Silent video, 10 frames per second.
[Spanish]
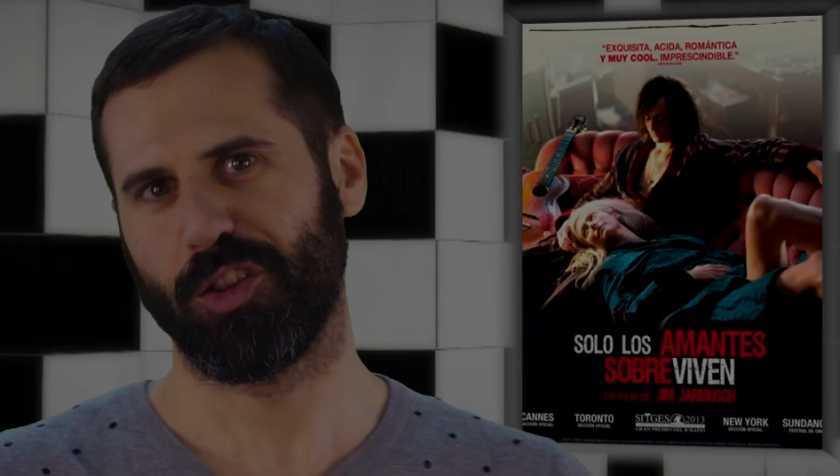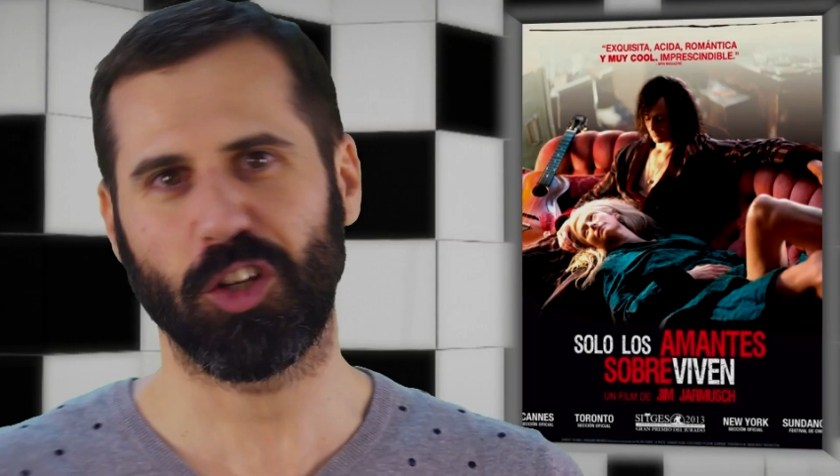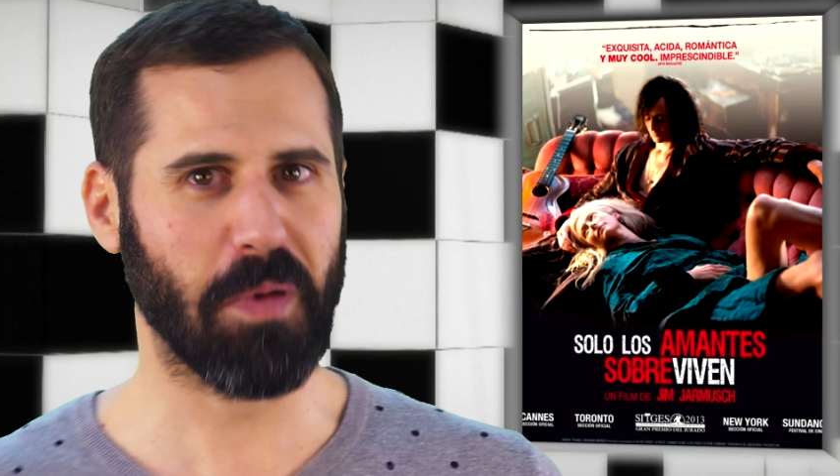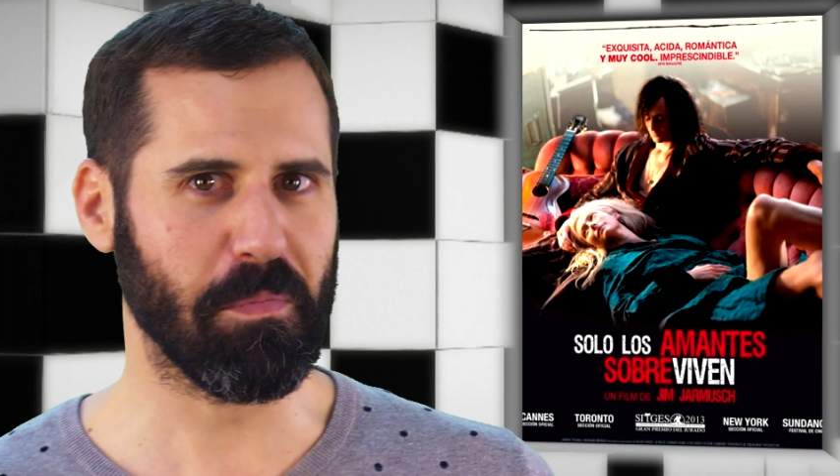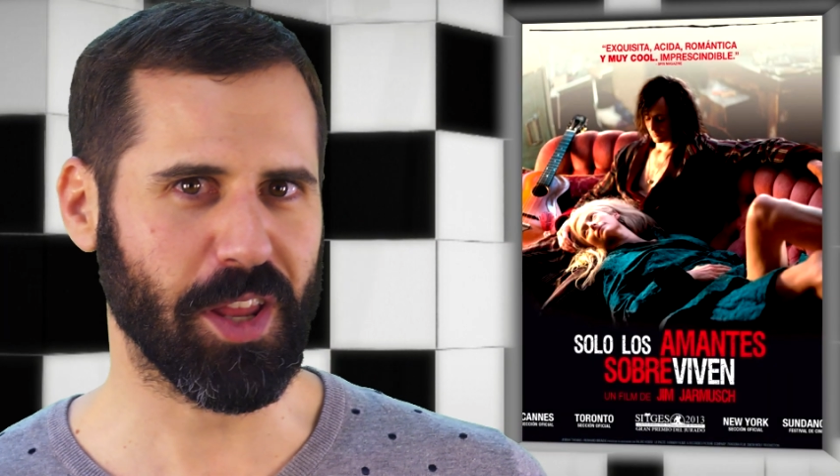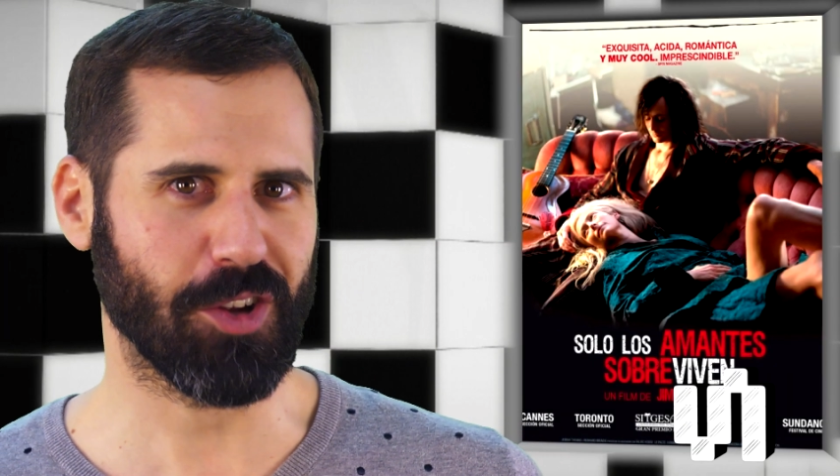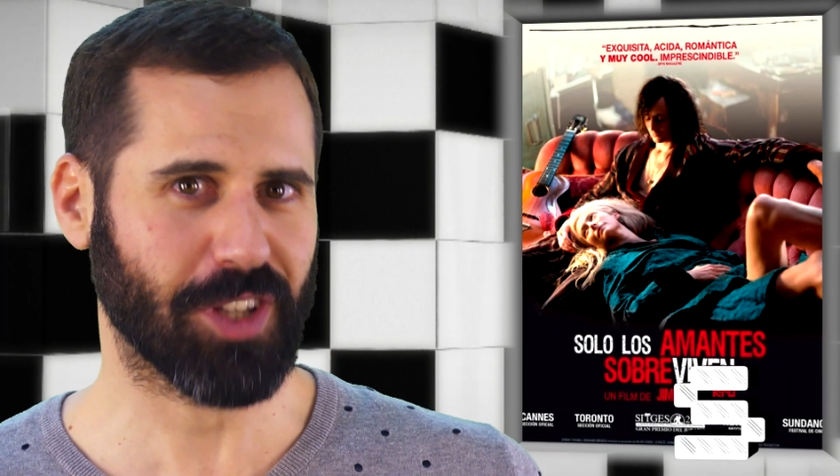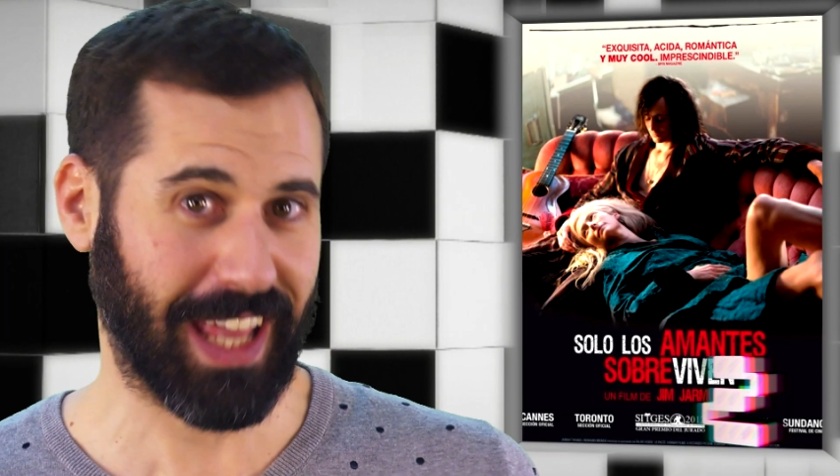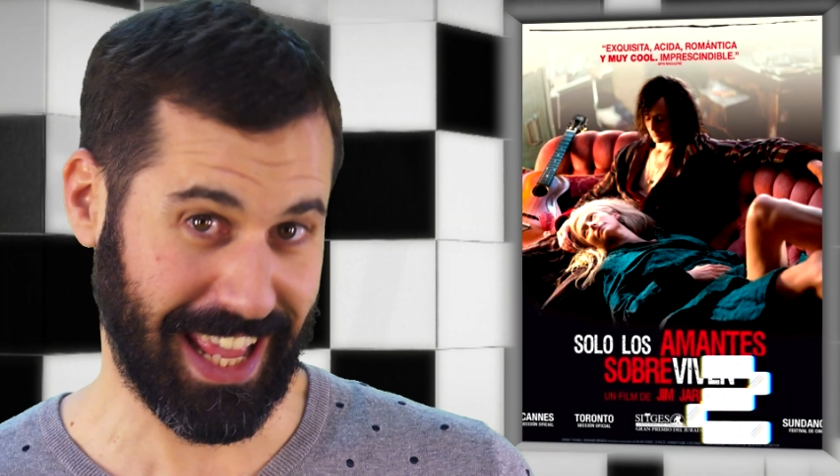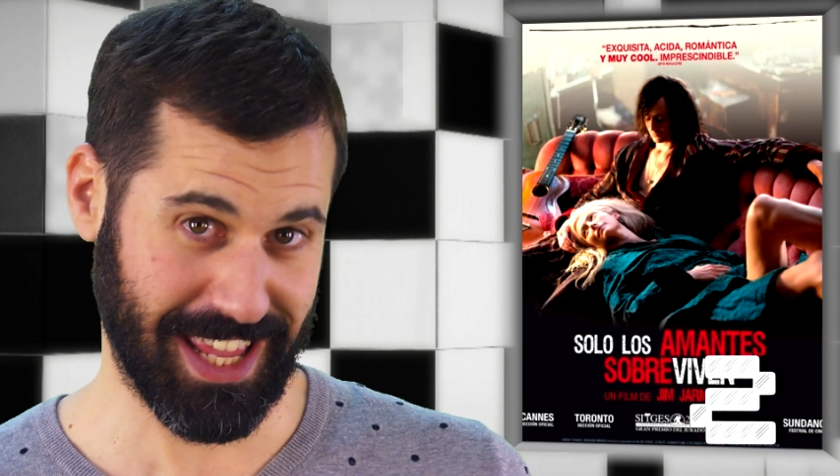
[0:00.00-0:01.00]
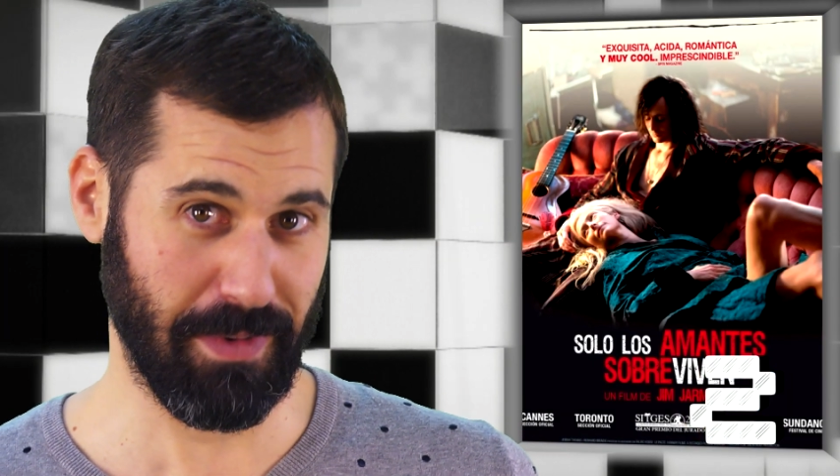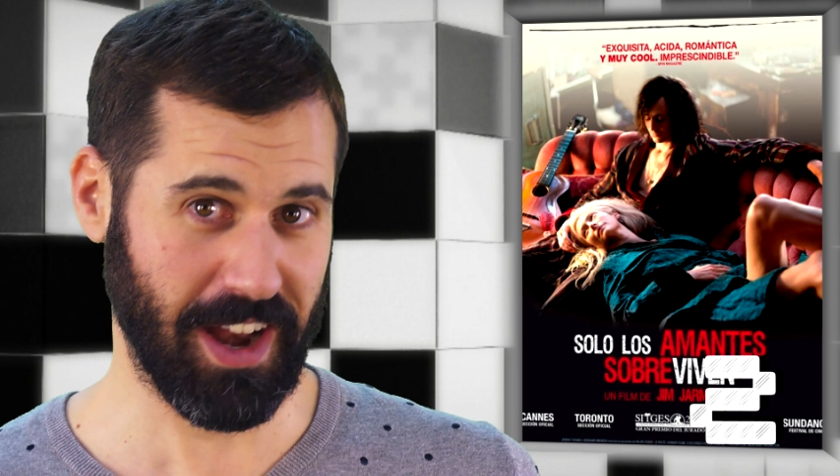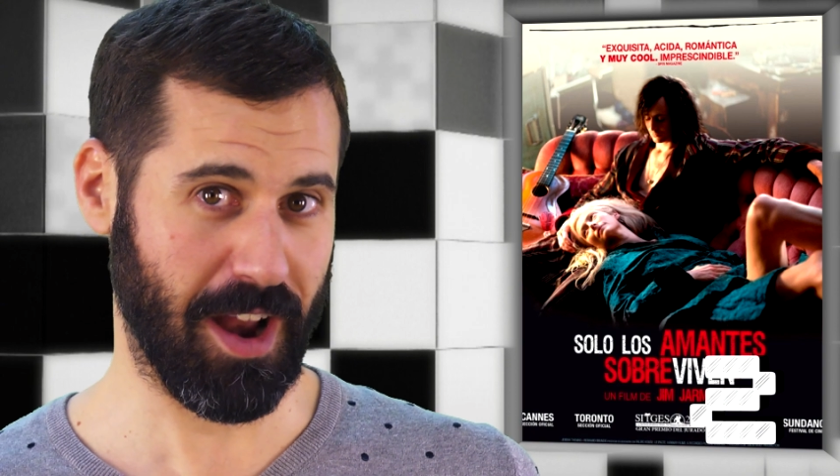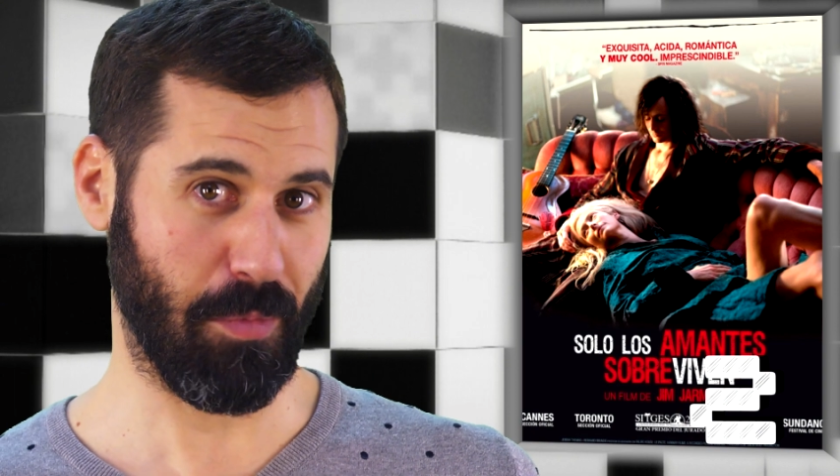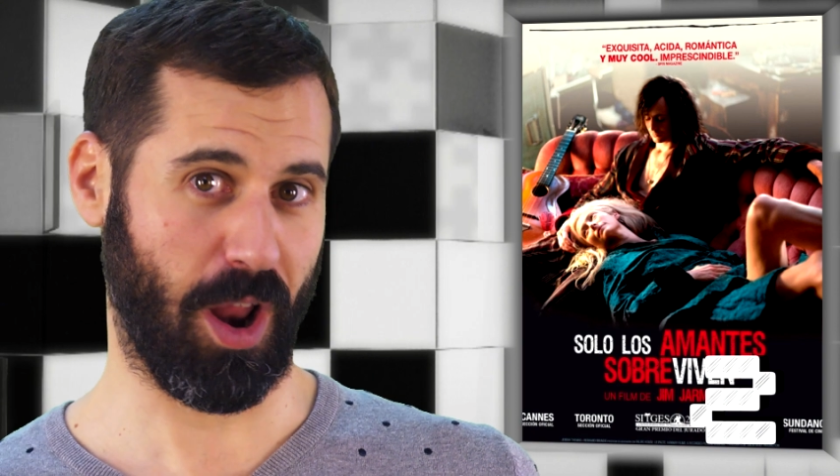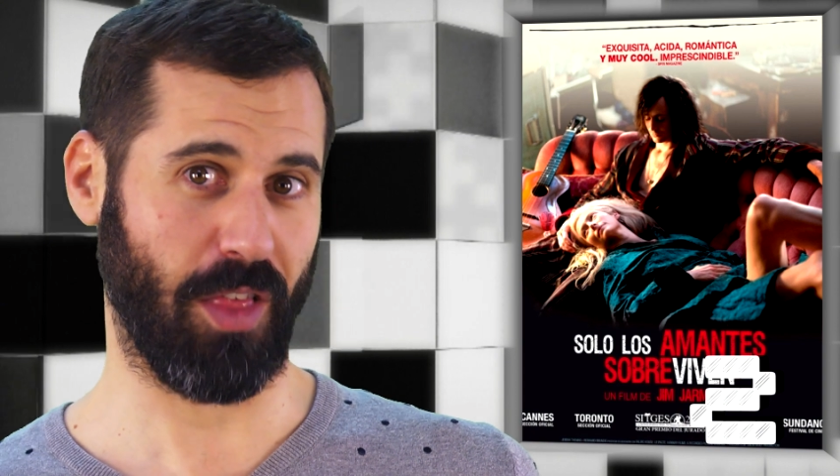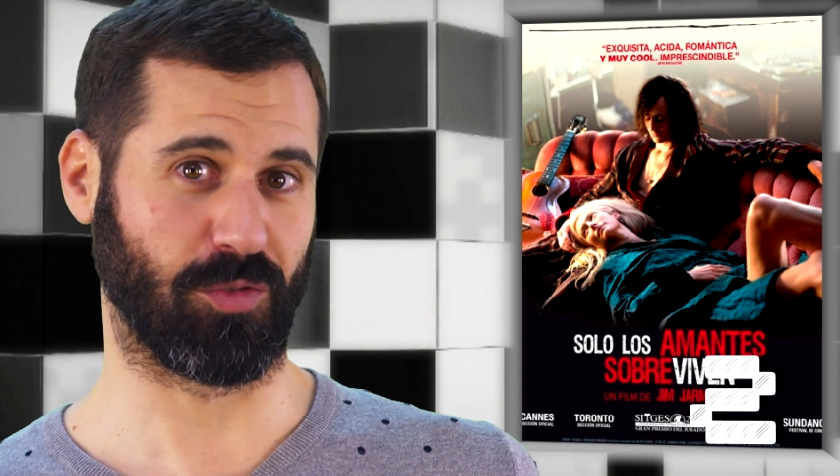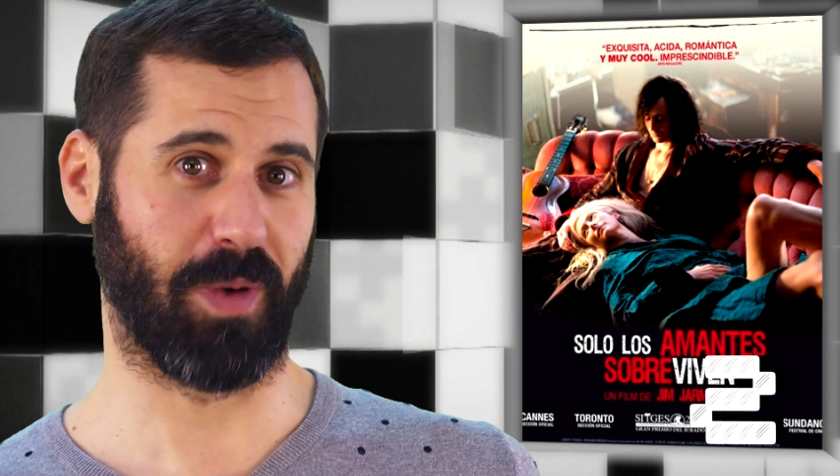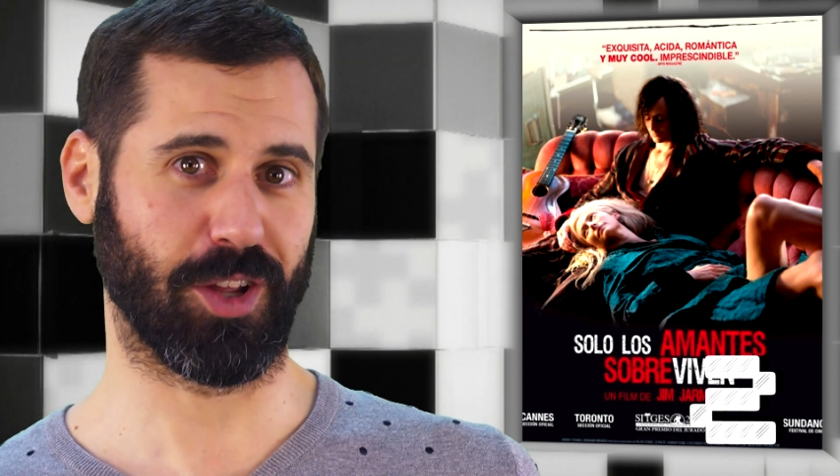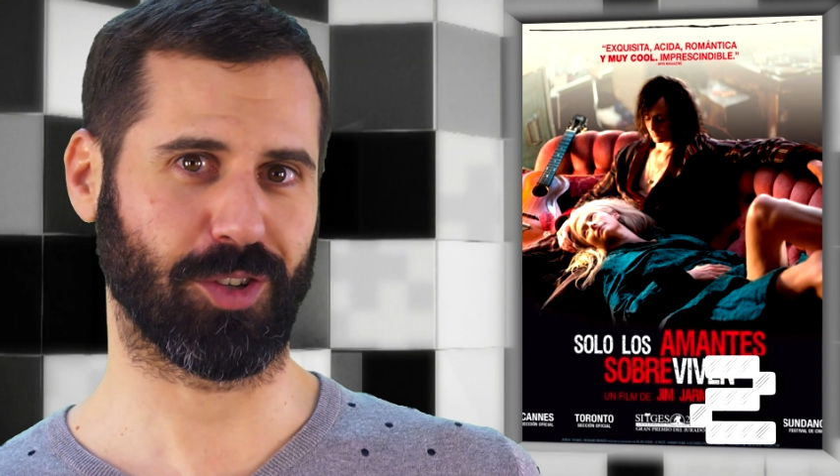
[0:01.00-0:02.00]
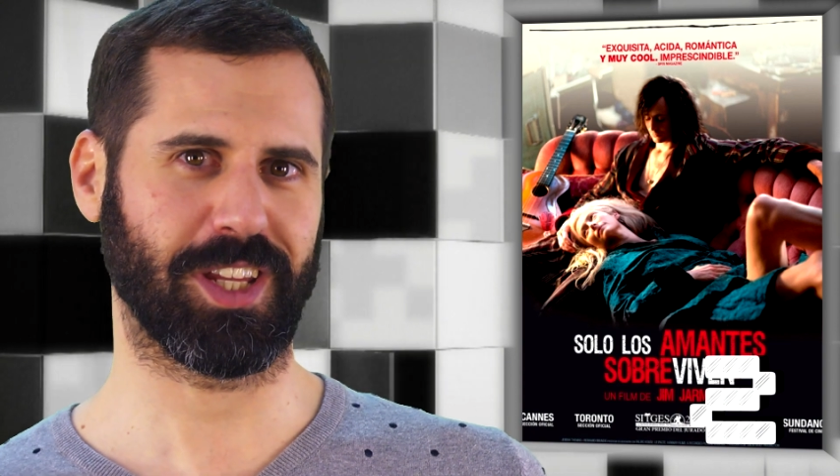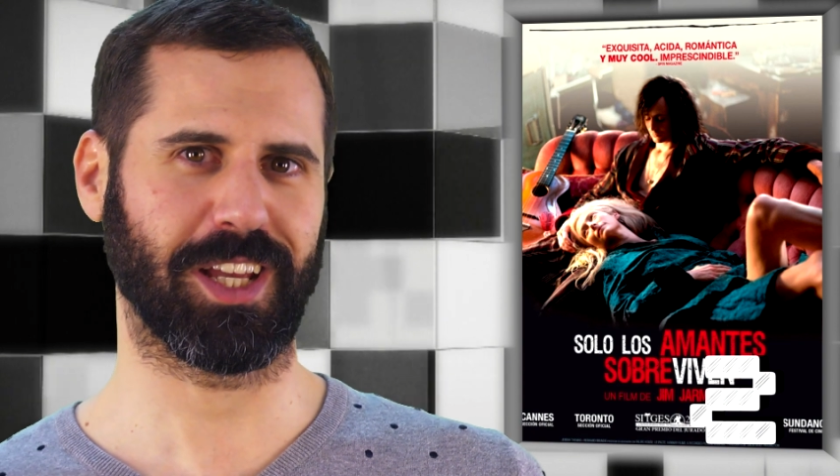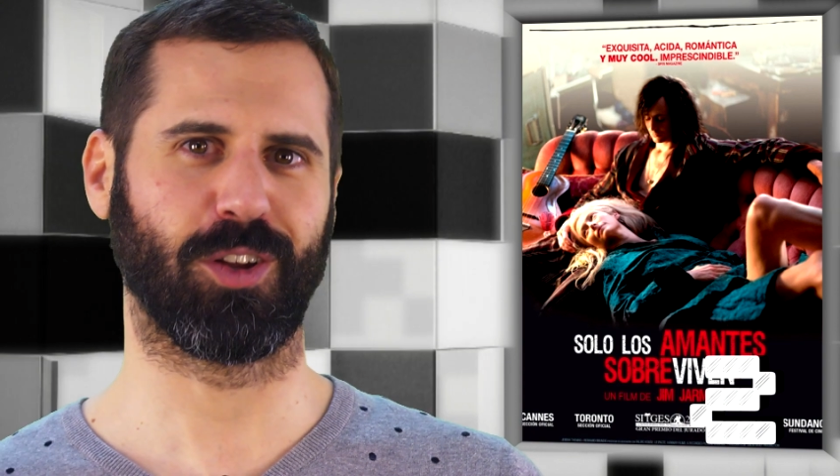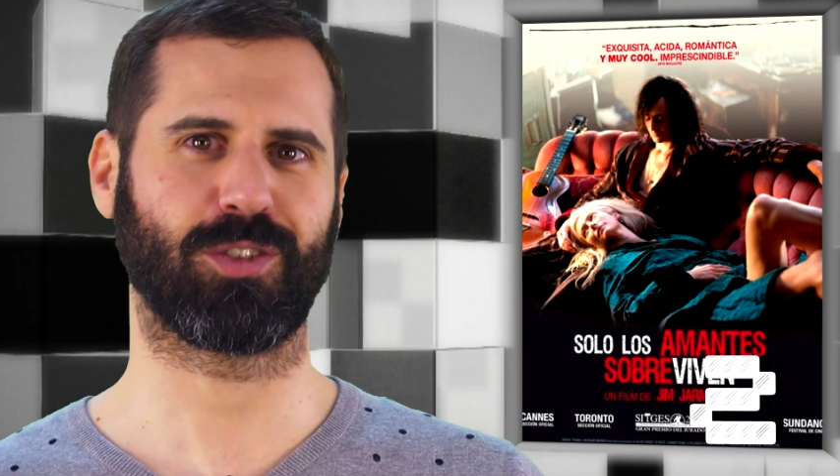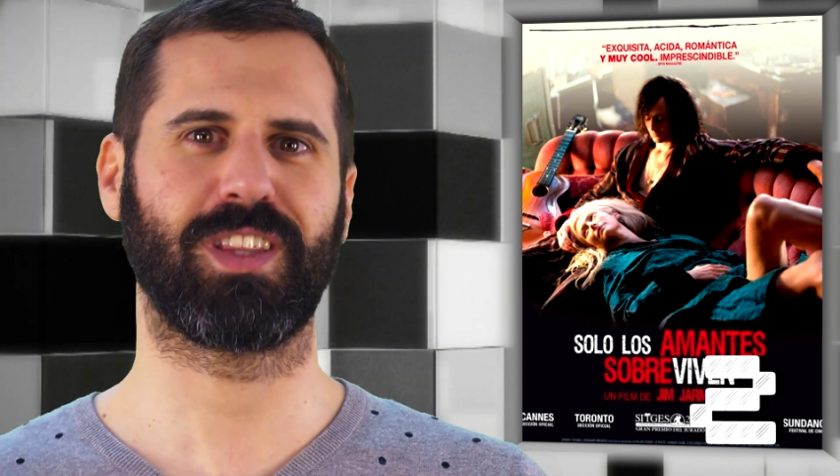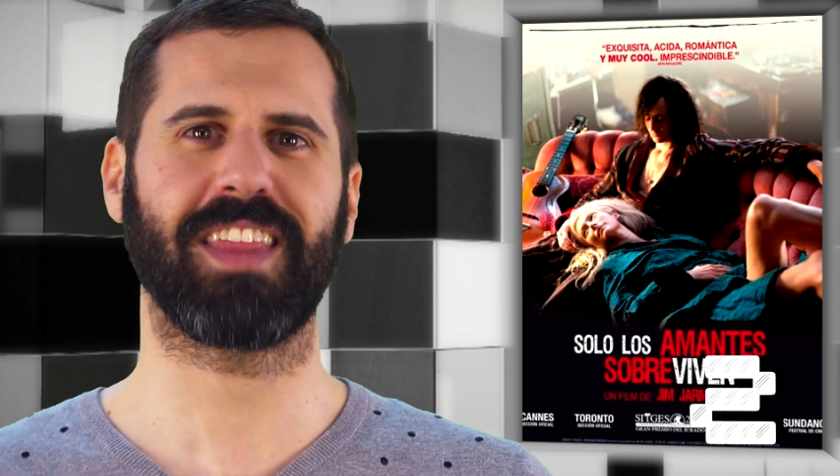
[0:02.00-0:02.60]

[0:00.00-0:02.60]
Dos vampiros que llevan enamorados varios siglos